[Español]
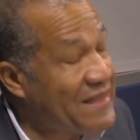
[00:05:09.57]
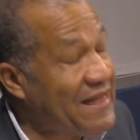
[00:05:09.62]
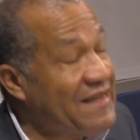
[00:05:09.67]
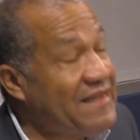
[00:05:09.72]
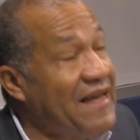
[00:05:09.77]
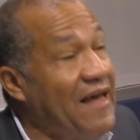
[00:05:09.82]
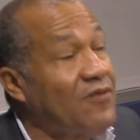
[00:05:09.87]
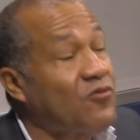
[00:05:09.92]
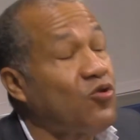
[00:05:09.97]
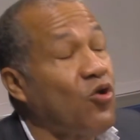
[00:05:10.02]

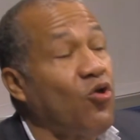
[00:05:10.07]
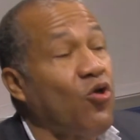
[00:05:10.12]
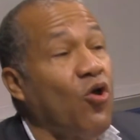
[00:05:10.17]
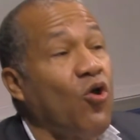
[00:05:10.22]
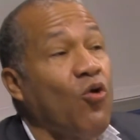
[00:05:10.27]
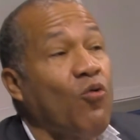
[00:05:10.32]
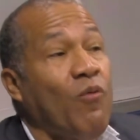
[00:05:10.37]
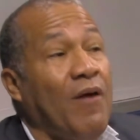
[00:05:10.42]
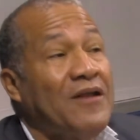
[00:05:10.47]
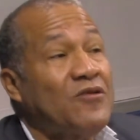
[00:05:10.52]
tenían todos
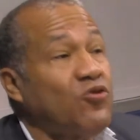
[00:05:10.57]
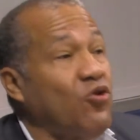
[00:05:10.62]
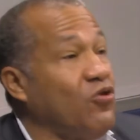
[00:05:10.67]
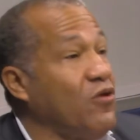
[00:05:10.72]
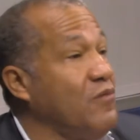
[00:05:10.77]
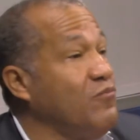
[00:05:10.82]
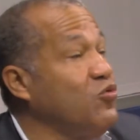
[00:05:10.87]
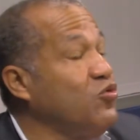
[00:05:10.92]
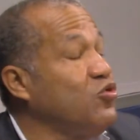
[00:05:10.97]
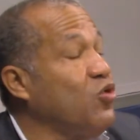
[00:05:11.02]
los cuartos
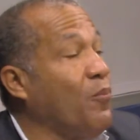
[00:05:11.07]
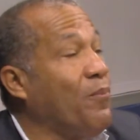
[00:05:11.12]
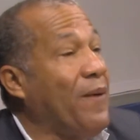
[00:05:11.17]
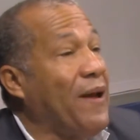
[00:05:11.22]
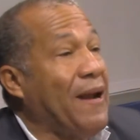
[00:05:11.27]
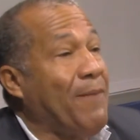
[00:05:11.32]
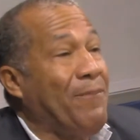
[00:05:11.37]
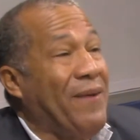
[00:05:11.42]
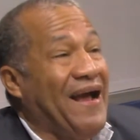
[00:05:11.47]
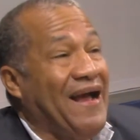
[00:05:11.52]
del mundo
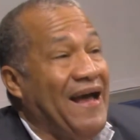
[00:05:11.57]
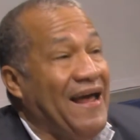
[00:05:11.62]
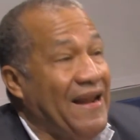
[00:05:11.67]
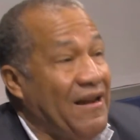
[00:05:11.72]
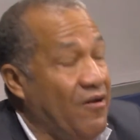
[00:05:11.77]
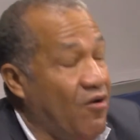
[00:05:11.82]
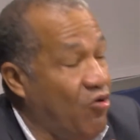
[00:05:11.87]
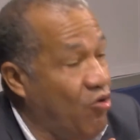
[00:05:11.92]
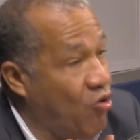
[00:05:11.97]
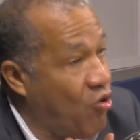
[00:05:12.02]
para pagar
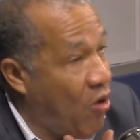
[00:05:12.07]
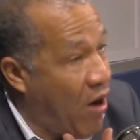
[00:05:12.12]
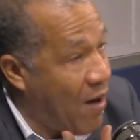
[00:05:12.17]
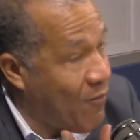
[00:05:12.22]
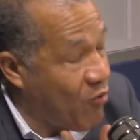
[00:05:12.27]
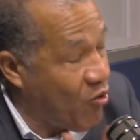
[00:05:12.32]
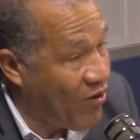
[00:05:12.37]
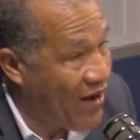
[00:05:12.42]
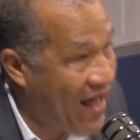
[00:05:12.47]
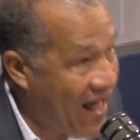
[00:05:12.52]
los
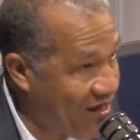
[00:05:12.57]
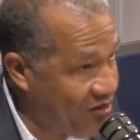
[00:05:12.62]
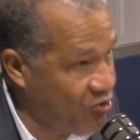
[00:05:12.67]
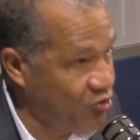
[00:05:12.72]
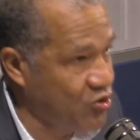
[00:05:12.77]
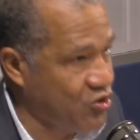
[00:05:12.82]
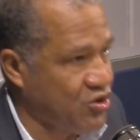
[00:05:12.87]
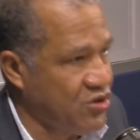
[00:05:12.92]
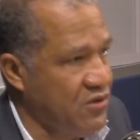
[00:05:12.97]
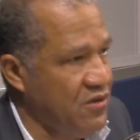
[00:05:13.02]

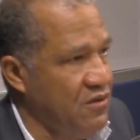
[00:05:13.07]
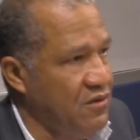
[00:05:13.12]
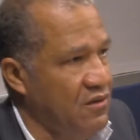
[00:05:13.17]
abogados